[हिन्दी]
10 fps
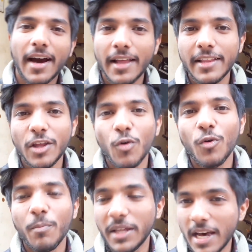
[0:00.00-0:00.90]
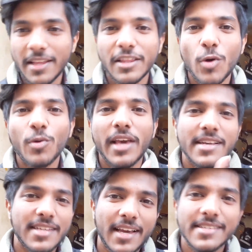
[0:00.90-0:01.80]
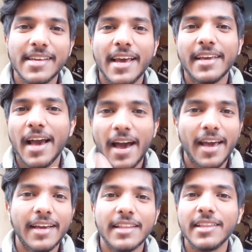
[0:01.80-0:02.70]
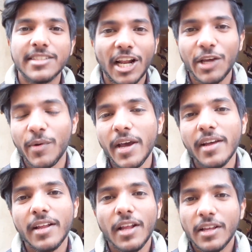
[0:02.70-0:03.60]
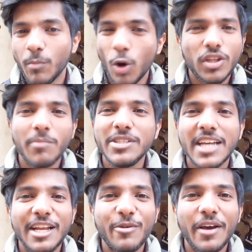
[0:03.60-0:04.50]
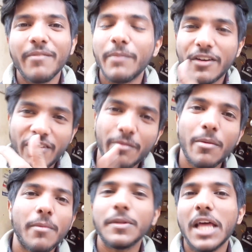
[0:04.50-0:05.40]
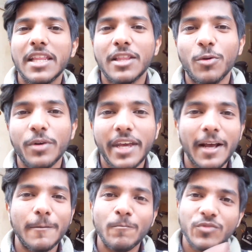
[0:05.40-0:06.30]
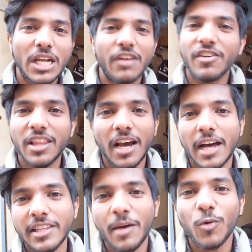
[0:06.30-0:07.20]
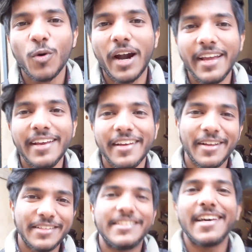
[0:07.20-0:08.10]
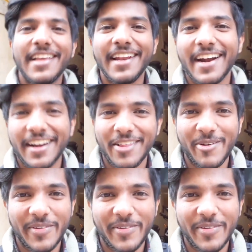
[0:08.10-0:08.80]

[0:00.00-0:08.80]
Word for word: दिखा देता हूँ बता देता हूँ कैसी कैसी है क्या है कितनी चली हुई है बहुत कमी चली हुई है बट फिर भी मैं बता देता हूँ ठीक है चलिए फिर दिखाते हैं आपको गाड़ी ज़्यादा देर न करते